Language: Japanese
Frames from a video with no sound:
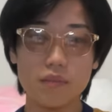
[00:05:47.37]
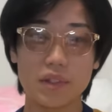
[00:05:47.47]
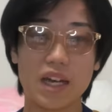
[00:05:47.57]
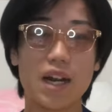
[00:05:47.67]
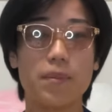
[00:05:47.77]

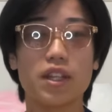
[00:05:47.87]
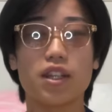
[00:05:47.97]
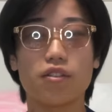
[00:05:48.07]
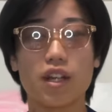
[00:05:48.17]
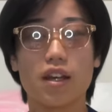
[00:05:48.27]
斜めっ
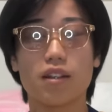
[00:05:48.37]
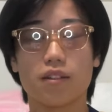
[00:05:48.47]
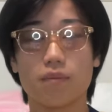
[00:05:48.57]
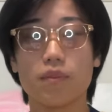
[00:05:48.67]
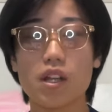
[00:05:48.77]
ていうね。
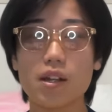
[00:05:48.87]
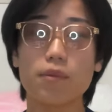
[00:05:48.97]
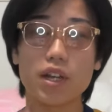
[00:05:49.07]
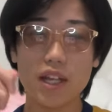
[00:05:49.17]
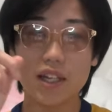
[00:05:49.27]
うん、で、しか
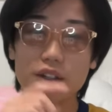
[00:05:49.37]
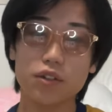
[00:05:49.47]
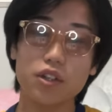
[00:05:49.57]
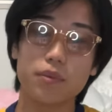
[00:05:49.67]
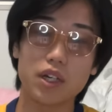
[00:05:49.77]
も
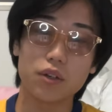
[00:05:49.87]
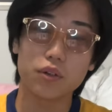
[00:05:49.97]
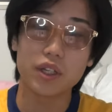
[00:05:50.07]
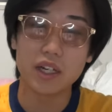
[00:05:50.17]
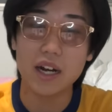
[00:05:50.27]
レイヤードっていうのもかっ
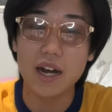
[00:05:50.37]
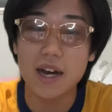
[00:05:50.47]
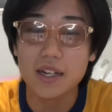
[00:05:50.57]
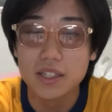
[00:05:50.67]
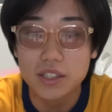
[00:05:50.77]
こいいか
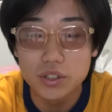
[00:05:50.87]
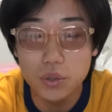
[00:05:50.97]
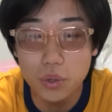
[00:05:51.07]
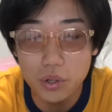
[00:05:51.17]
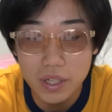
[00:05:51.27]
ら、ちょ、
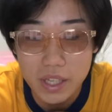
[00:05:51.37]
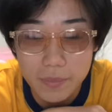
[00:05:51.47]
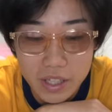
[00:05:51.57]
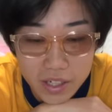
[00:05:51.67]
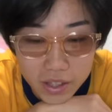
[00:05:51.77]
これはね、
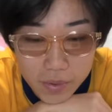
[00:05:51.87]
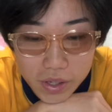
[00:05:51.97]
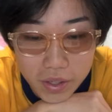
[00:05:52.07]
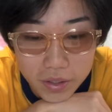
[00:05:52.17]
今狙ってますね。